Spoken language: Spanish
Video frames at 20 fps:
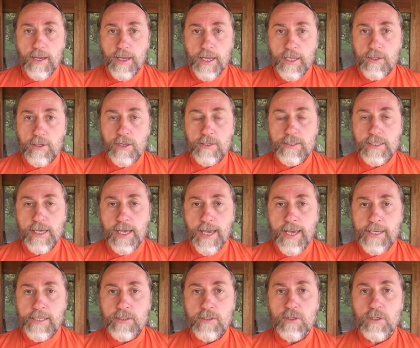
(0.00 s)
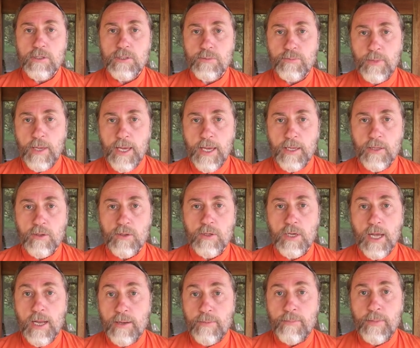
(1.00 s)
Entonces, estos
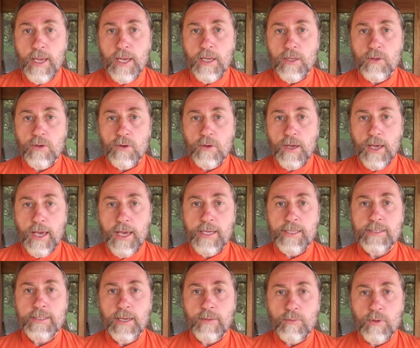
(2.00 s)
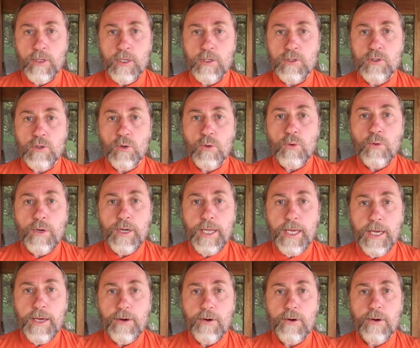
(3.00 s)
miedos, el miedo es, hemos dicho, un
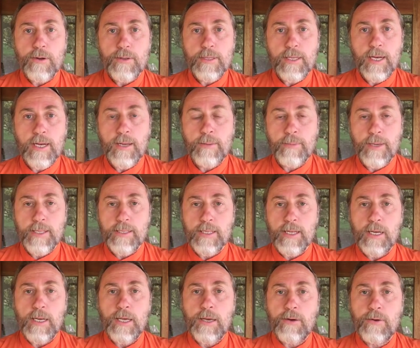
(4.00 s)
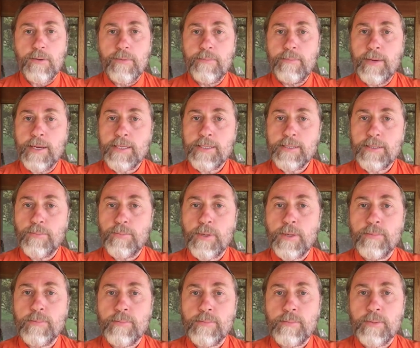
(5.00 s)
hijo de la mente, el hijo más,
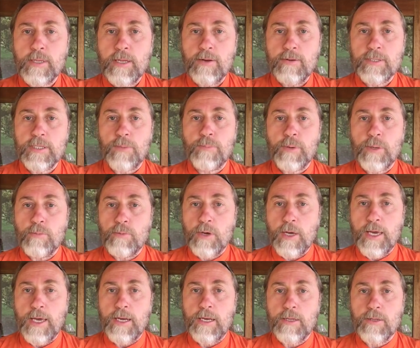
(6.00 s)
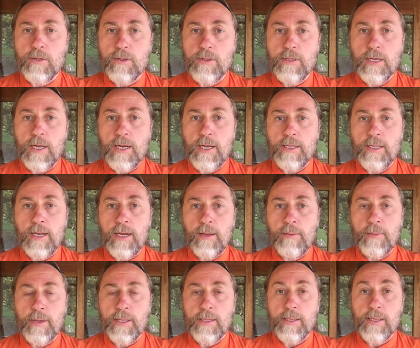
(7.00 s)
es el primogénito de
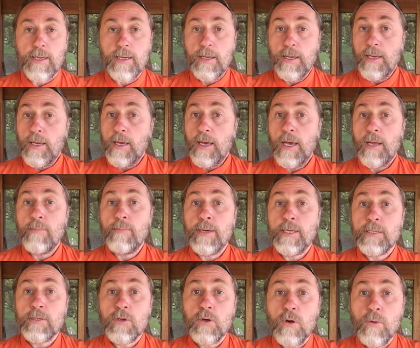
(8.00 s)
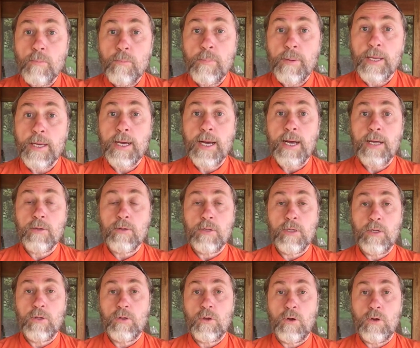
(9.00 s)
la, mente, el más complicado
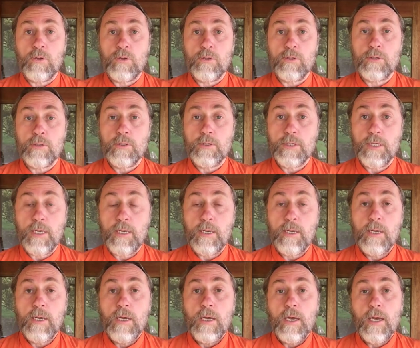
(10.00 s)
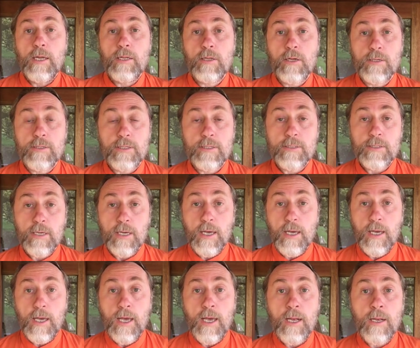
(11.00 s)
de todos, ¿sí? Entonces,
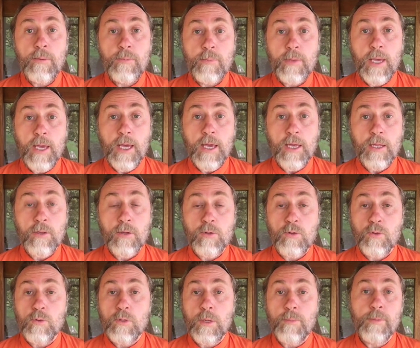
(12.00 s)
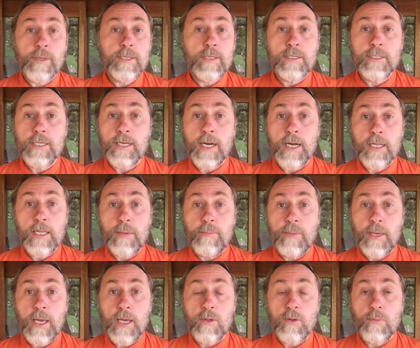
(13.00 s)
el miedo, tú te empiezas a llenar de
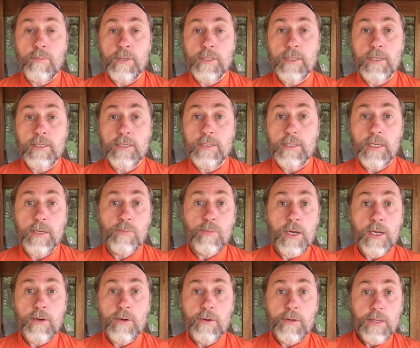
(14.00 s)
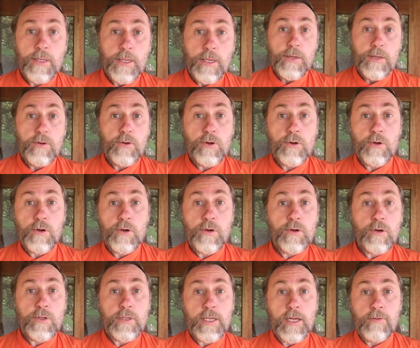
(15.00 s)
miedo, empiezas a decir, bueno, no, no,
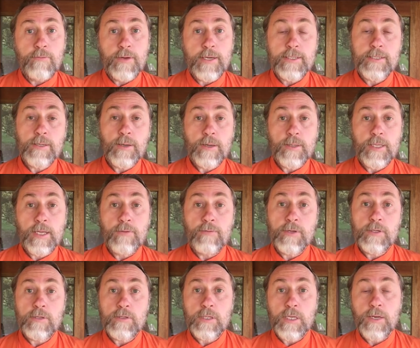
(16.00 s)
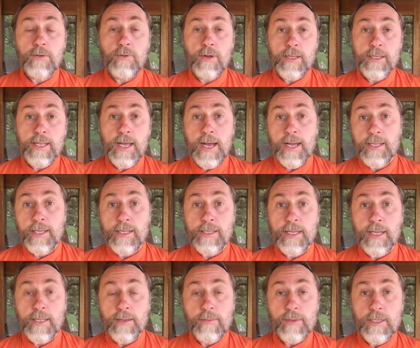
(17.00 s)
no, tal vez, tal vez suscribo al Dada, el
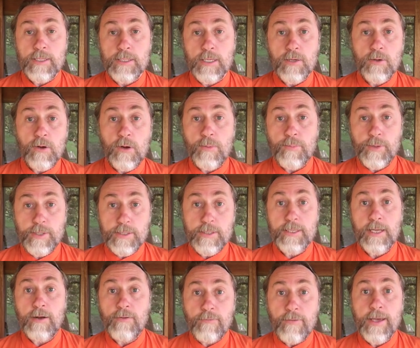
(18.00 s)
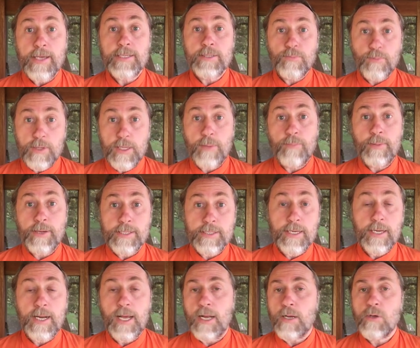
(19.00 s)
Dada me dice, no, pues tal vez puede
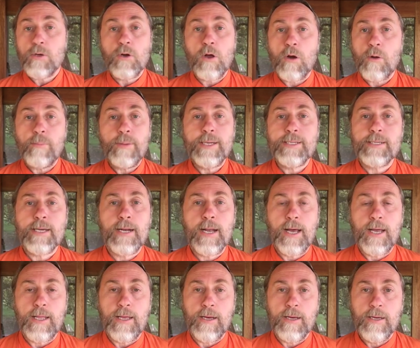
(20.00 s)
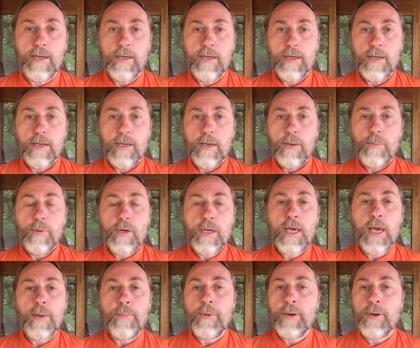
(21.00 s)
pasar algo. No, no pasa nada. ¿Por qué?